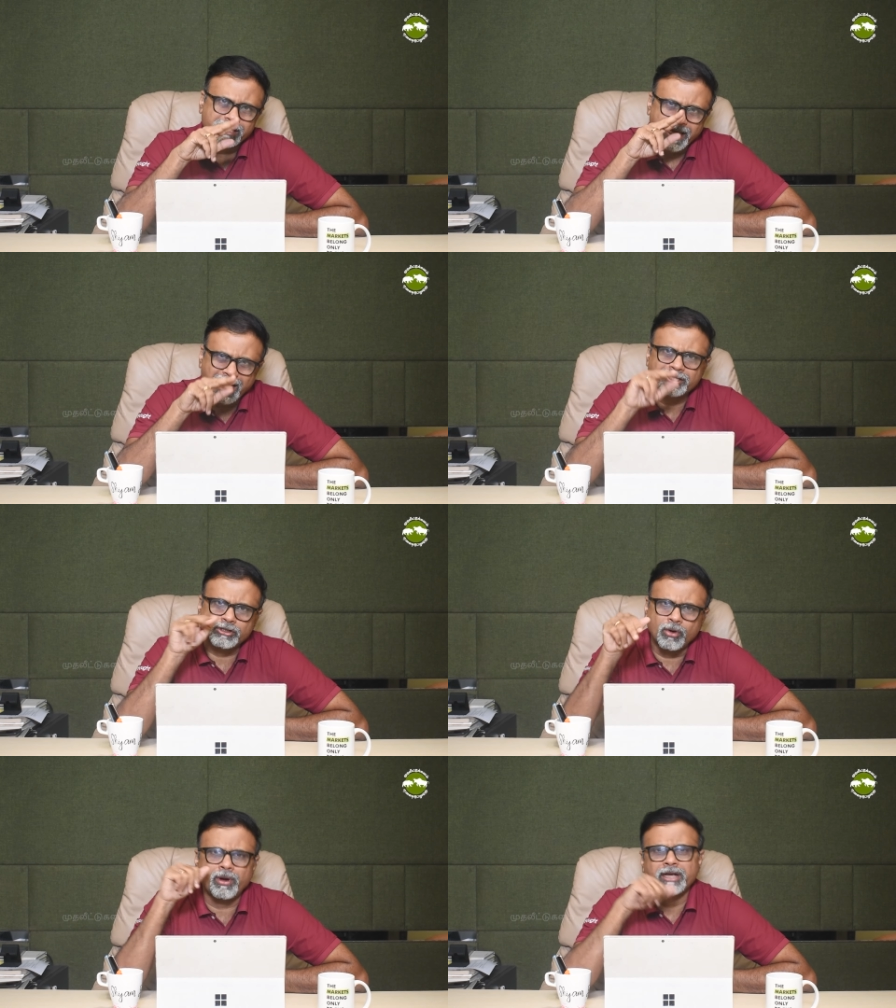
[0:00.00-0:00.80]
சேல்ஸ்
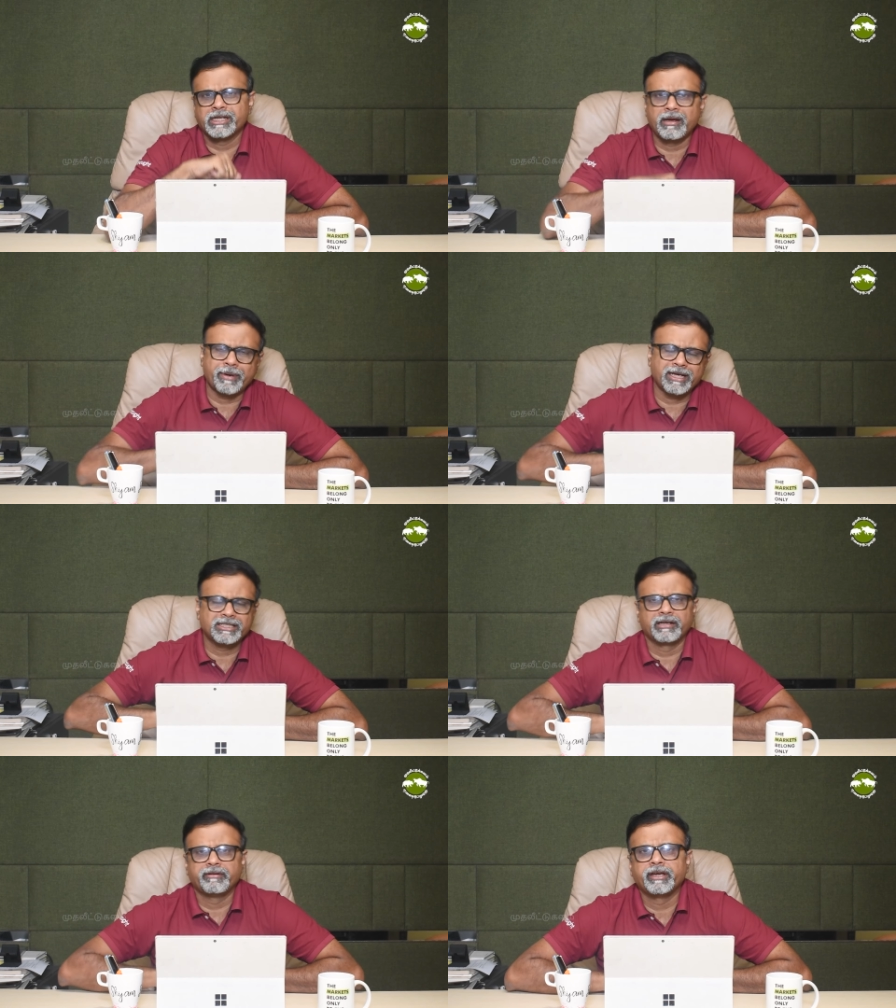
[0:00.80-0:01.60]
ஸ்லோ ஆச்சுன்னா
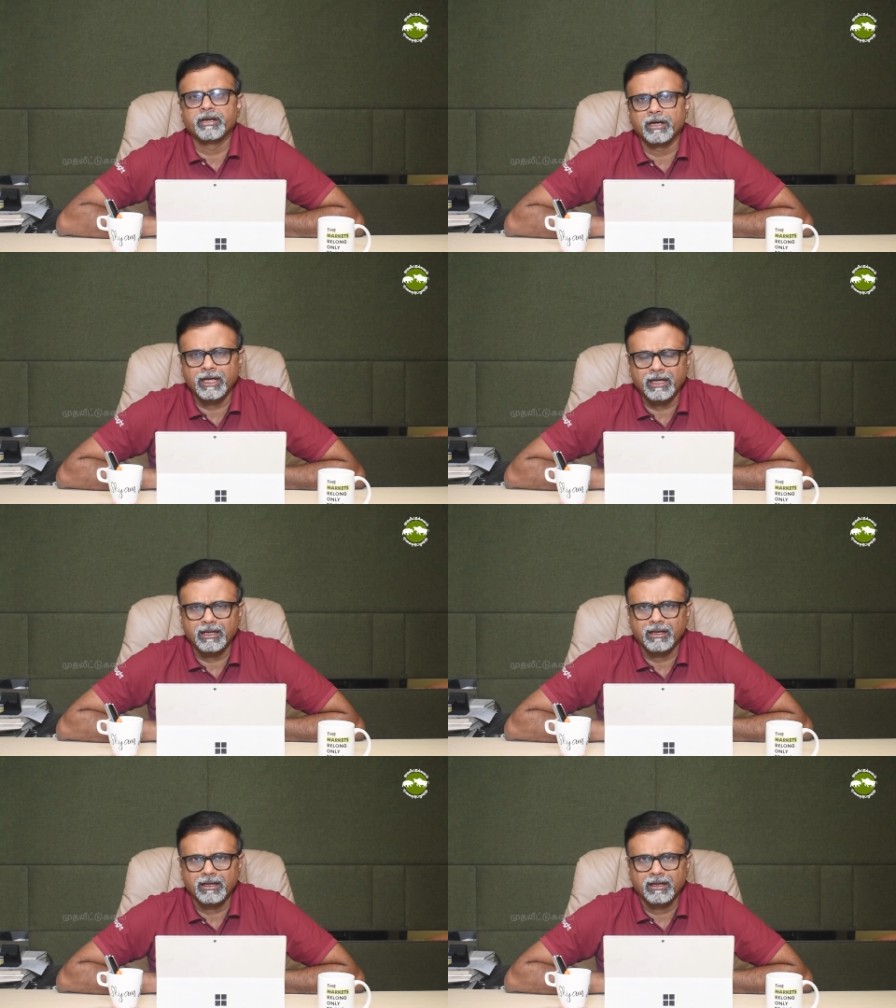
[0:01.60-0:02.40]
பேசஞ்சர் வெஹிக்கிளில்
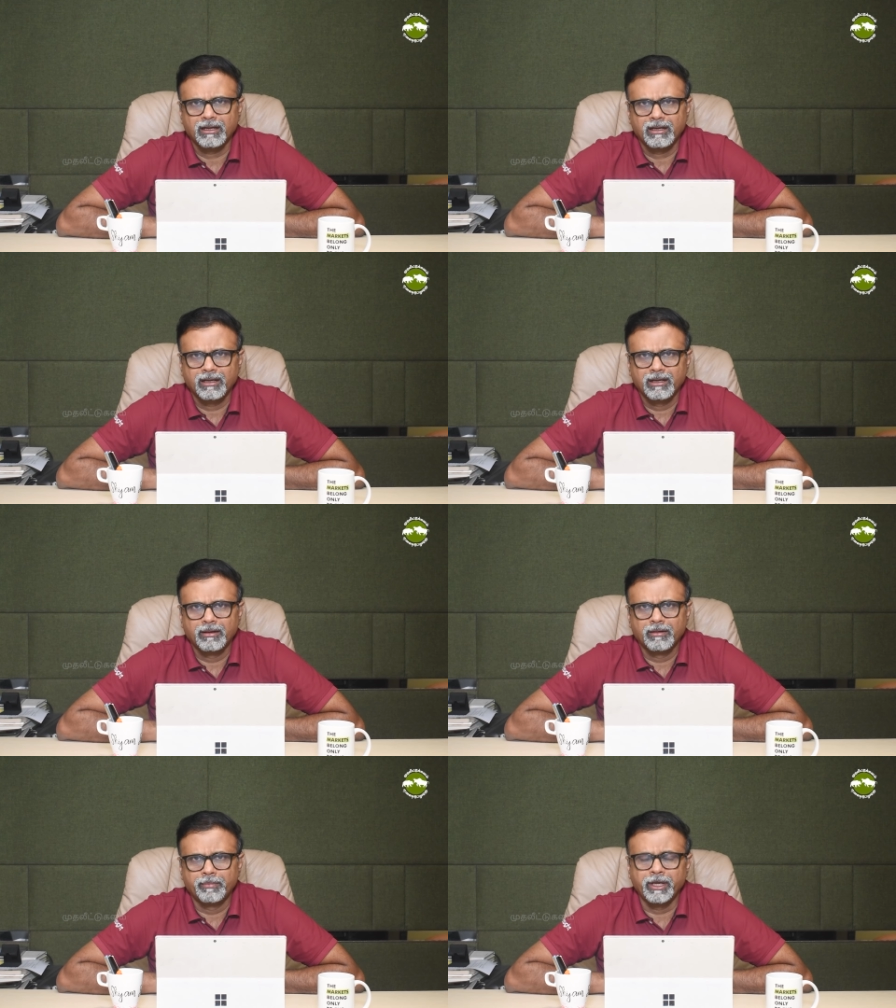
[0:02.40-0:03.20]

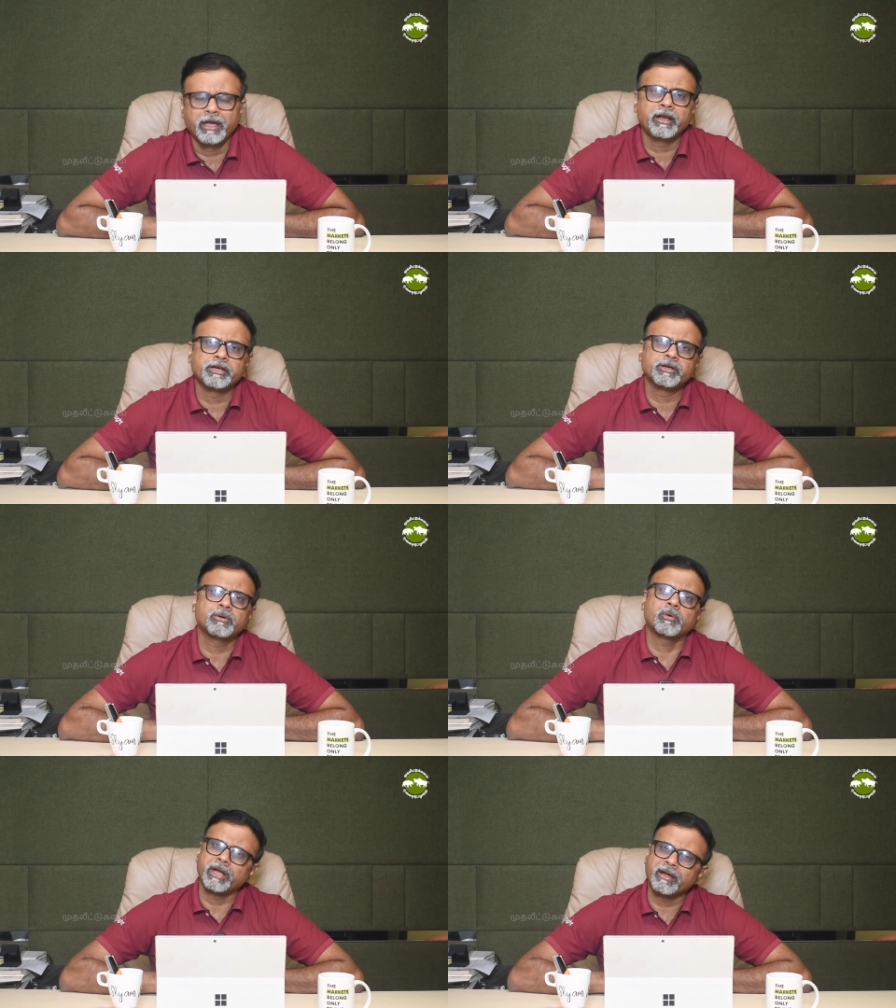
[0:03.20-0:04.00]
பி ரேஷியோ
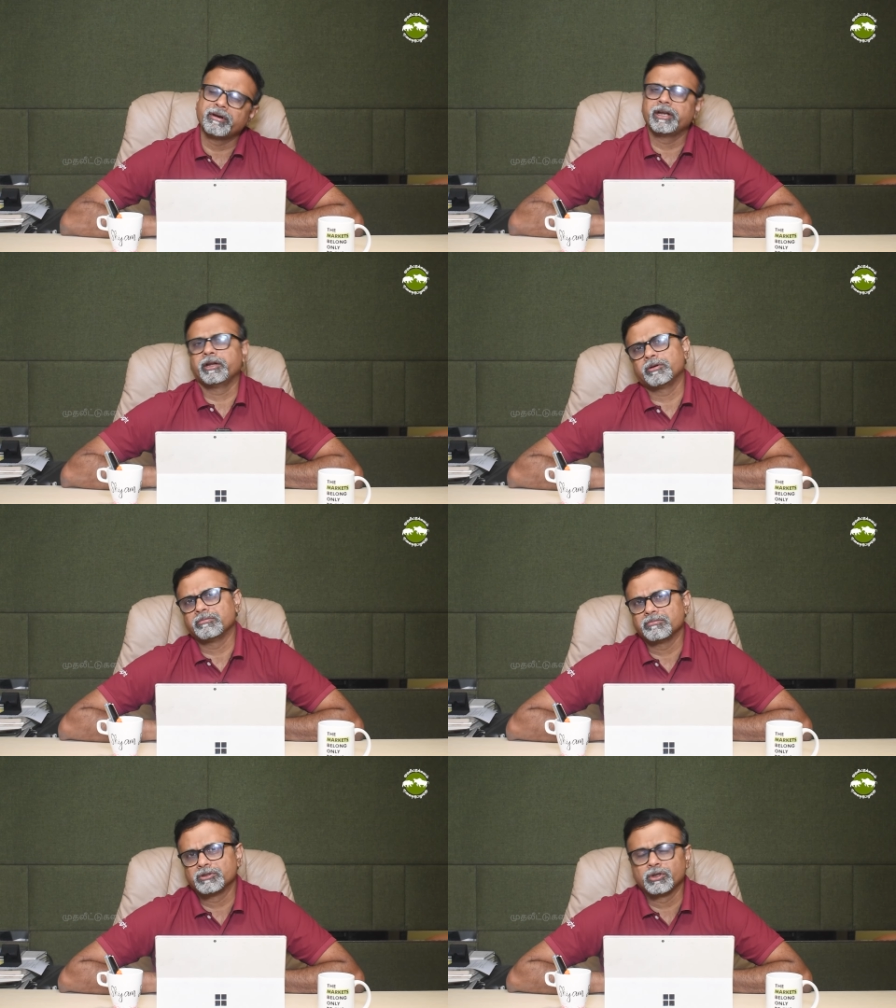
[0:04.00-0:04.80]
குறைய
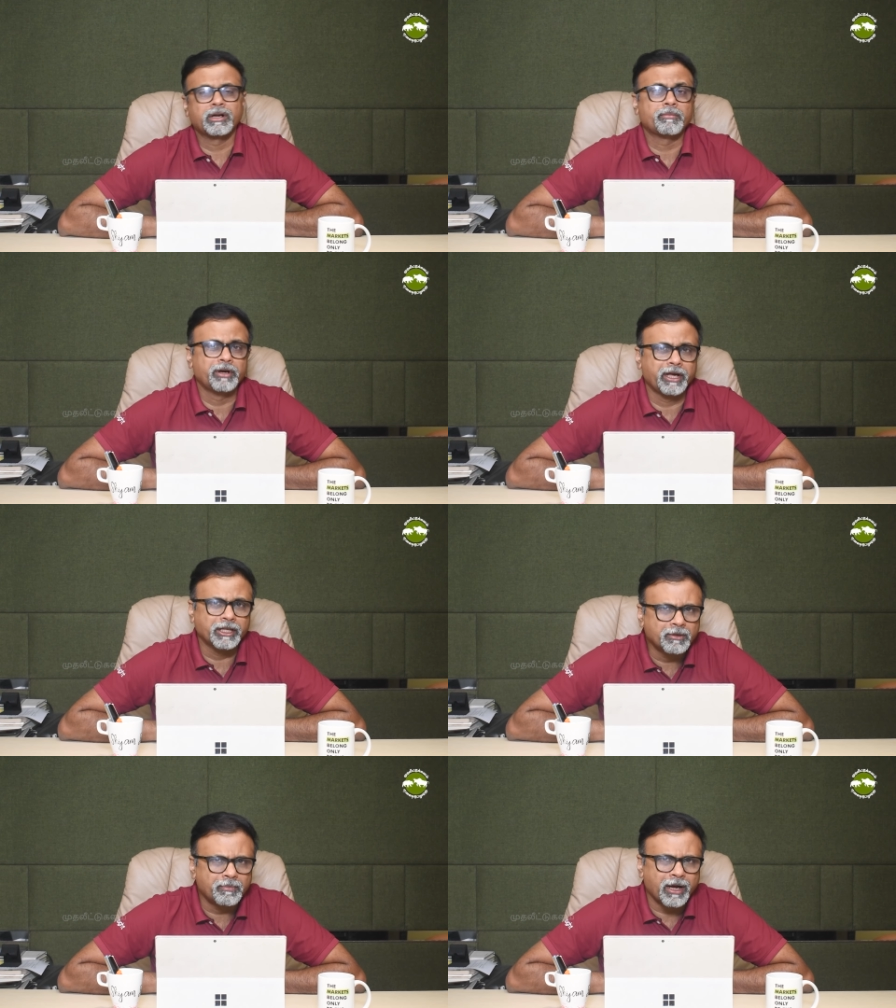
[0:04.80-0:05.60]
வேண்டியிருக்கும் ஸோ நம்முடைய
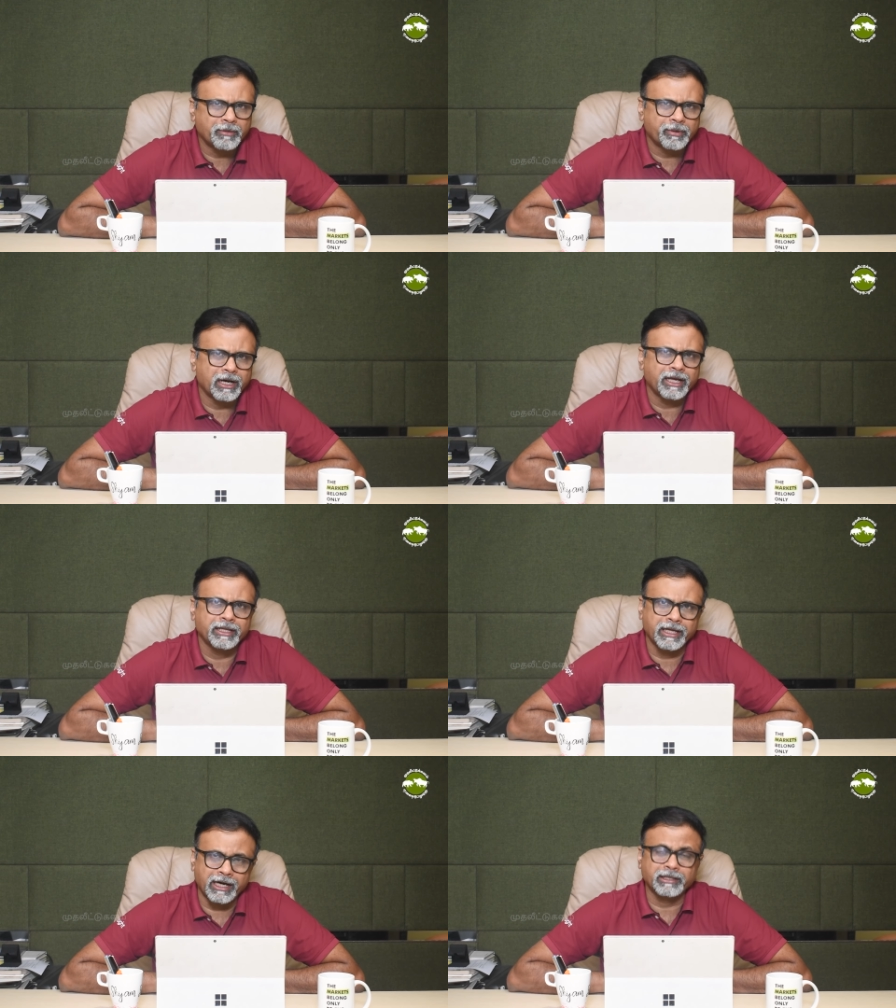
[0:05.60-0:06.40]
எதிர்பார்ப்புகளை
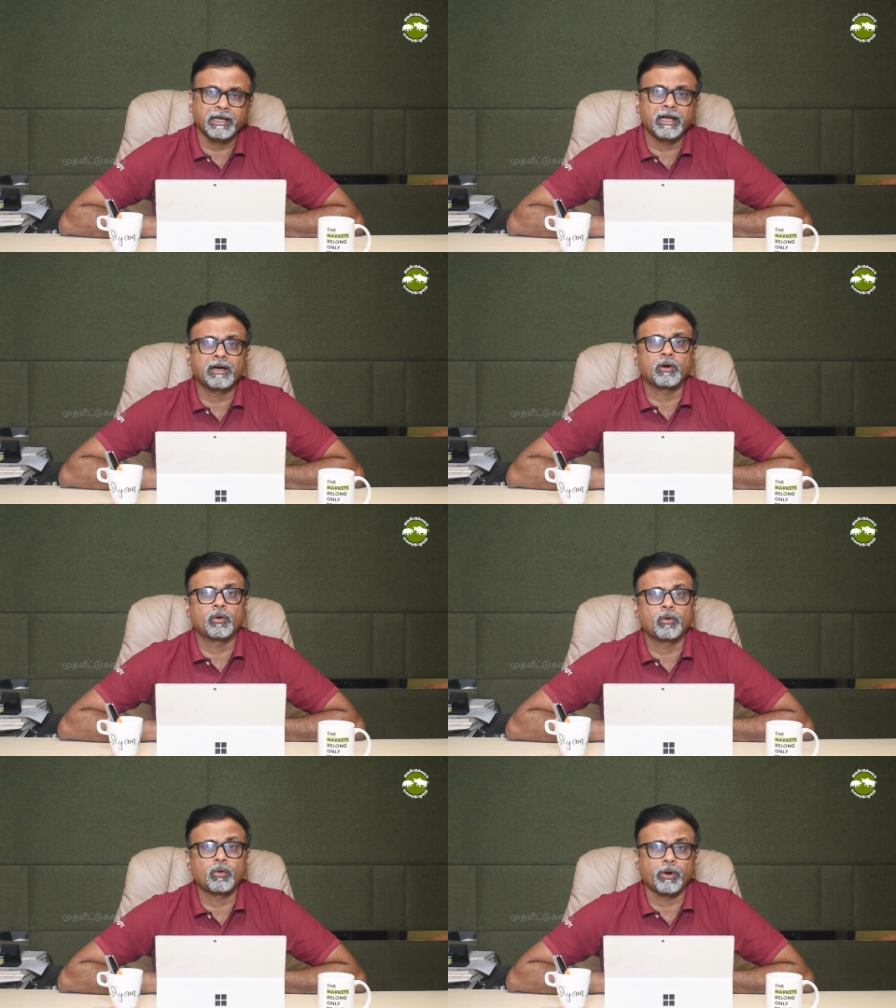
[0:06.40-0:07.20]
இந்த இடத்துல
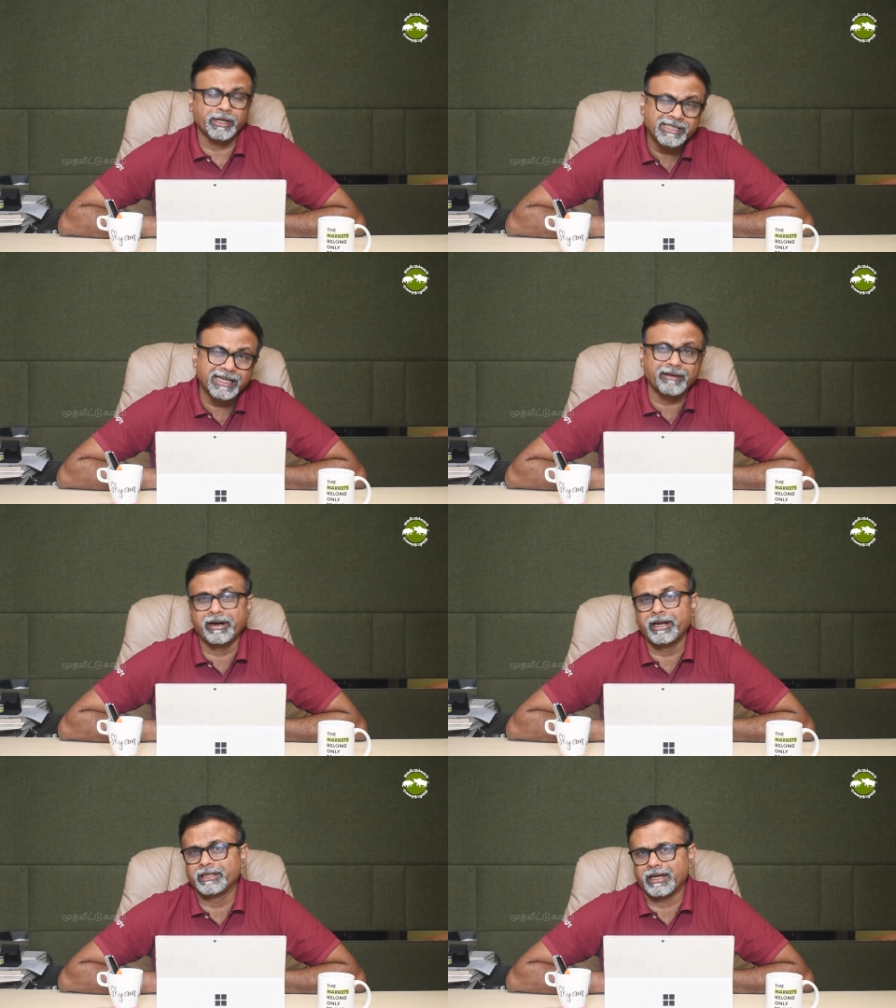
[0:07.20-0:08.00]
குறைச்சிக்க
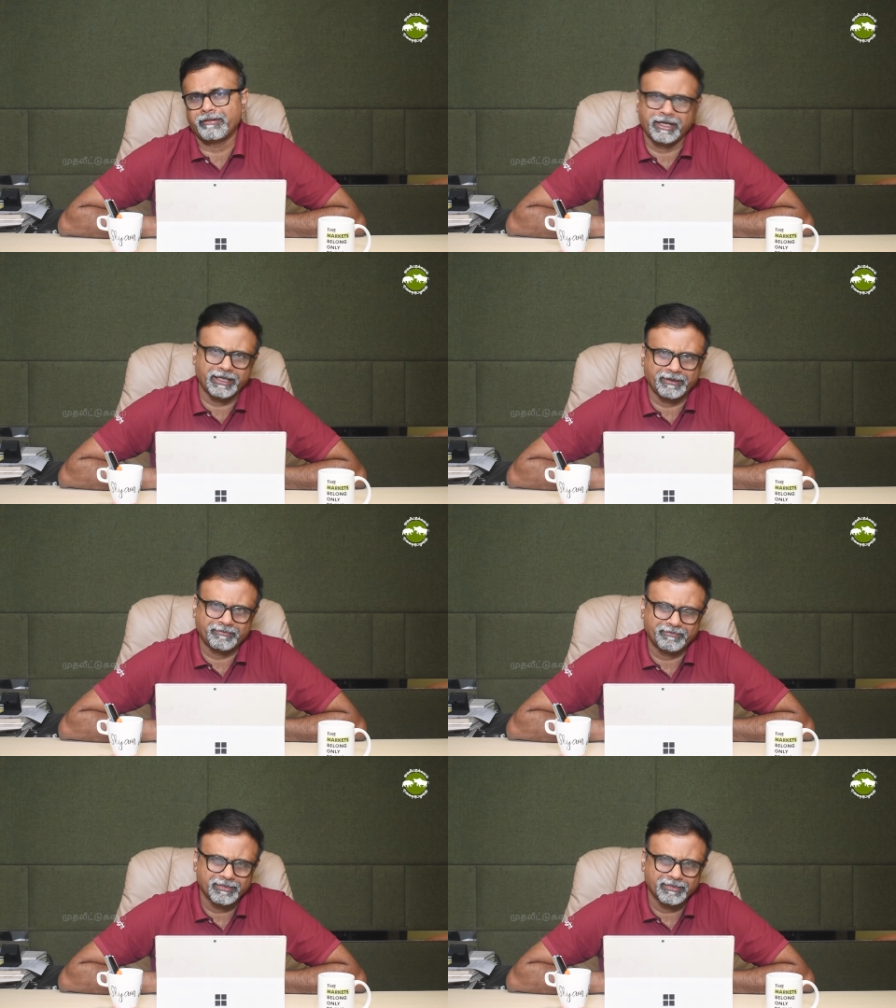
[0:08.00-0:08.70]
வேண்டிய தேவை இருக்குது